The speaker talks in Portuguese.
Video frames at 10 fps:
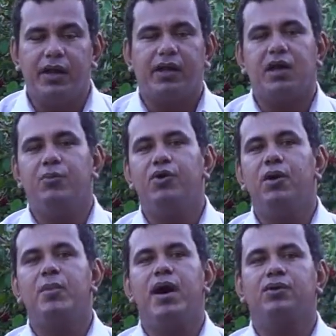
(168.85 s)
Então, meu
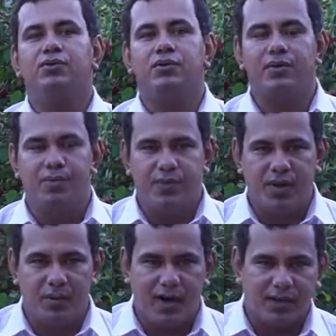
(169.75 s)
amado,
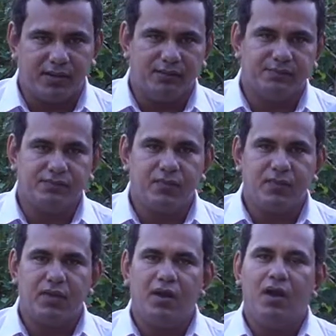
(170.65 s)
minha amada,
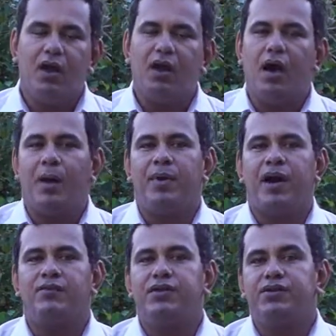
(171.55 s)
a
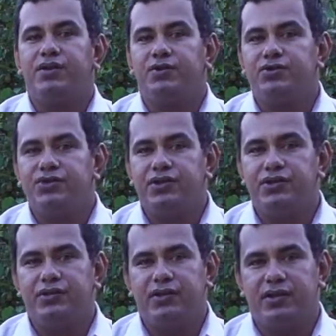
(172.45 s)
palavra de Deus
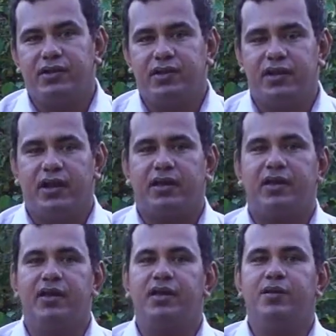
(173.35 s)
diz que é
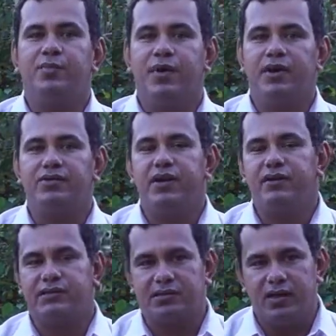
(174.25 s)
aquele que pede
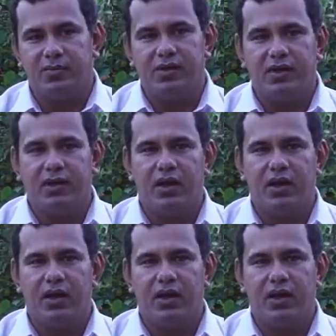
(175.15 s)
recebe.